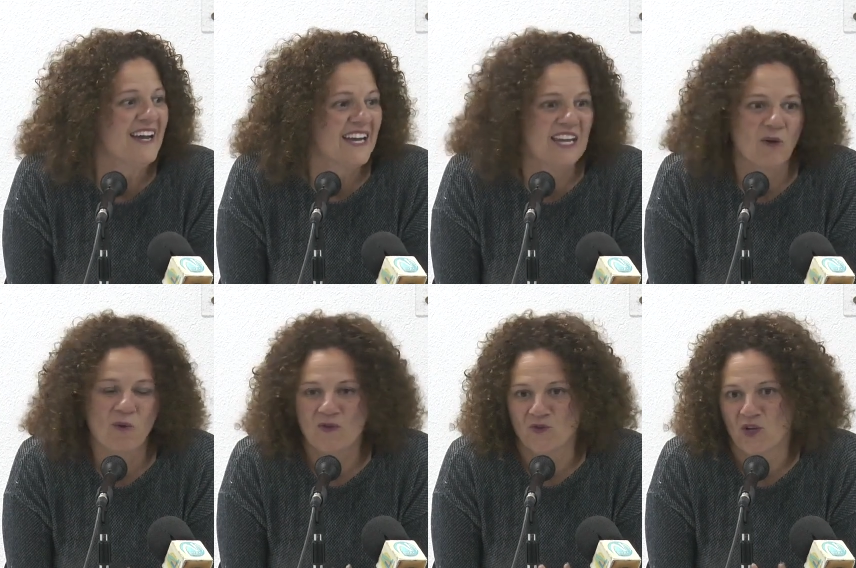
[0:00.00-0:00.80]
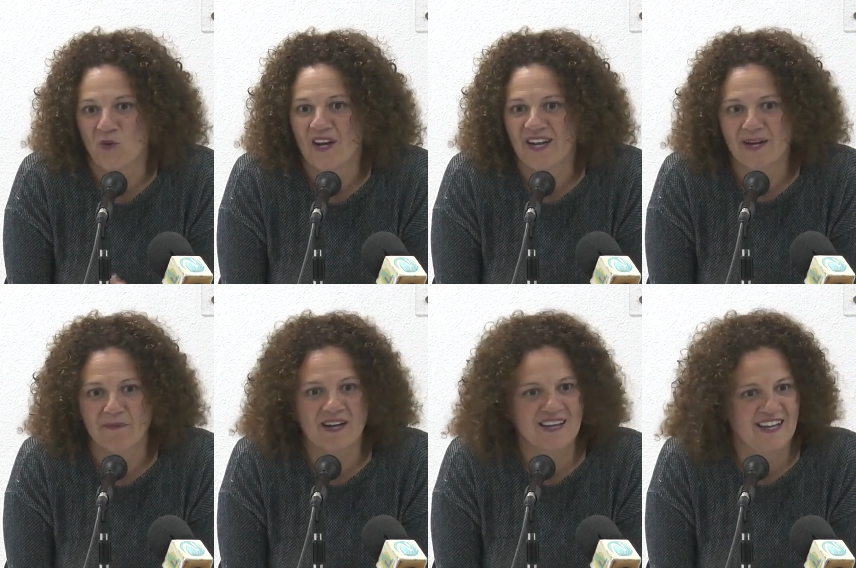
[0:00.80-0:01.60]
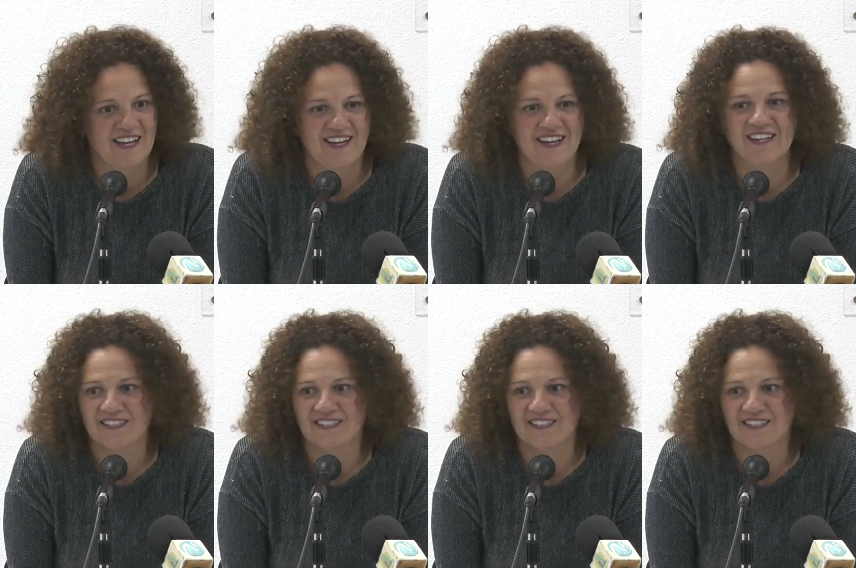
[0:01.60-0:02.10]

Y cuando llegó a Nerva eh,